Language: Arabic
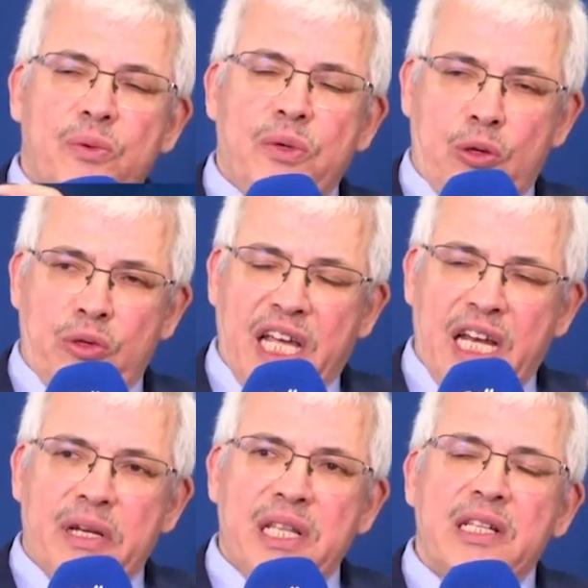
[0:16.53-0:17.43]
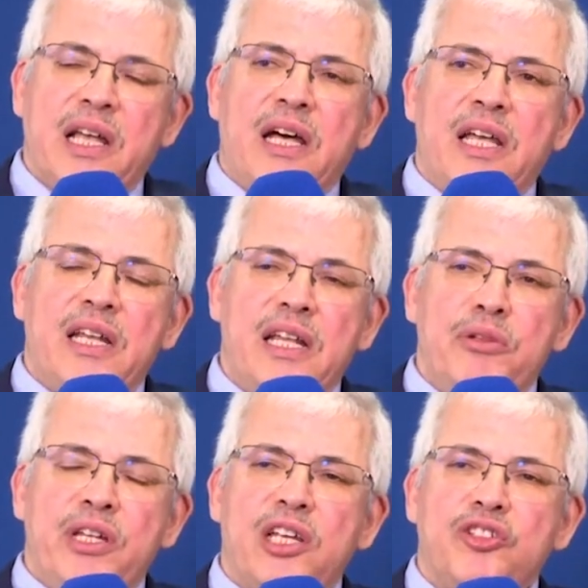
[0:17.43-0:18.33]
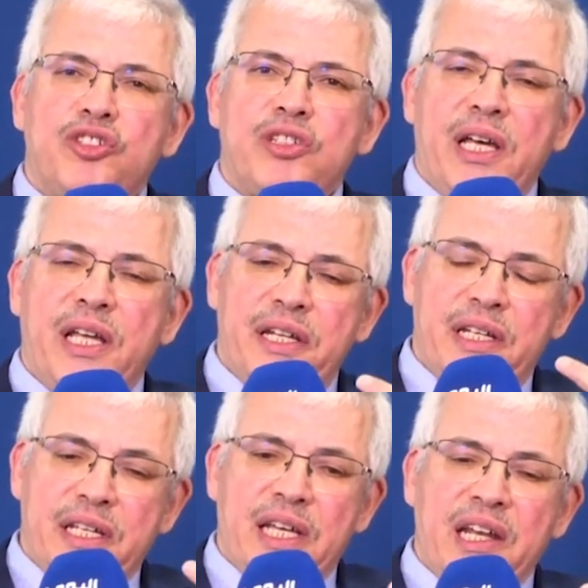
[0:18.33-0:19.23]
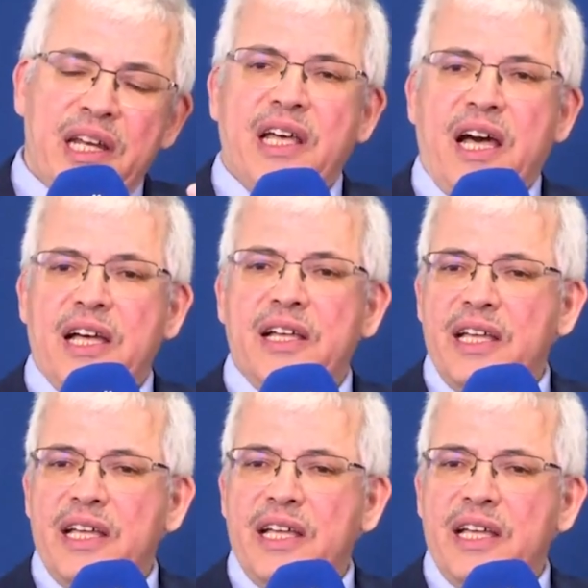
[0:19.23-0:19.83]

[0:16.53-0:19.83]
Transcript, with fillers: ونحن نتكلم عن إصلاح المنهاج أن نضع